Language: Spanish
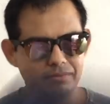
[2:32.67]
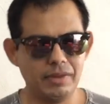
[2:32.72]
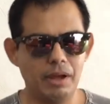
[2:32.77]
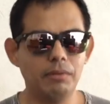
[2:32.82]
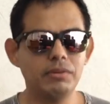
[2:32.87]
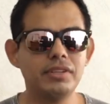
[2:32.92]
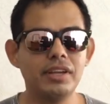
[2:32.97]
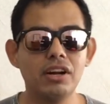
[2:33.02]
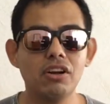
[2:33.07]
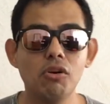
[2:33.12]

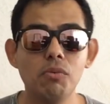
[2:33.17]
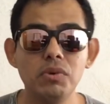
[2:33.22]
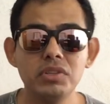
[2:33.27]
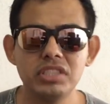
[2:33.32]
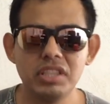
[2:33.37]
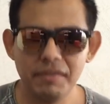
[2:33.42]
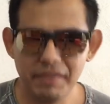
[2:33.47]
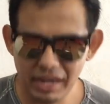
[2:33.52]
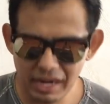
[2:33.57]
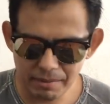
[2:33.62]
Vamos a ver cómo
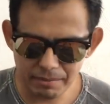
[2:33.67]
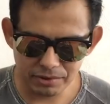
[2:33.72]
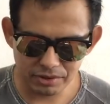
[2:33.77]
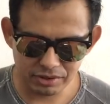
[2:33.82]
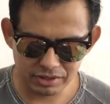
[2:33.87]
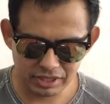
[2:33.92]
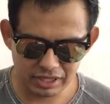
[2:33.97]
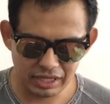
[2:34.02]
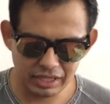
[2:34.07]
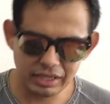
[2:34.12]
se ve la
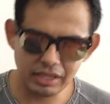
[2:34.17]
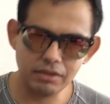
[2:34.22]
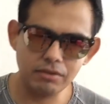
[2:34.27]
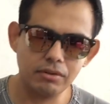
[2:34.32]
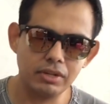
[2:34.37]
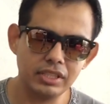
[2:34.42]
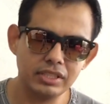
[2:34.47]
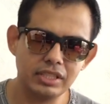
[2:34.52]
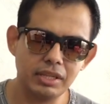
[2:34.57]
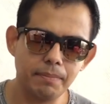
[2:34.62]
motocicleta
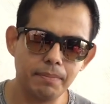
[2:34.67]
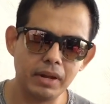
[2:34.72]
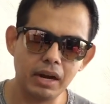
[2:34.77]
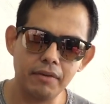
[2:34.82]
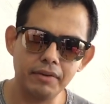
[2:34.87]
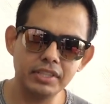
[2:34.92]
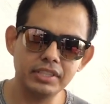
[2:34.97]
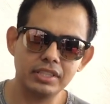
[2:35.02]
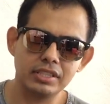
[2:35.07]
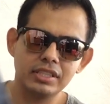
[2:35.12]
con este
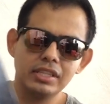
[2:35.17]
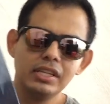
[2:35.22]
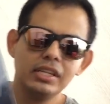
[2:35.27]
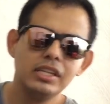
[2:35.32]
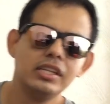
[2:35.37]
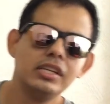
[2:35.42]
parabrisas.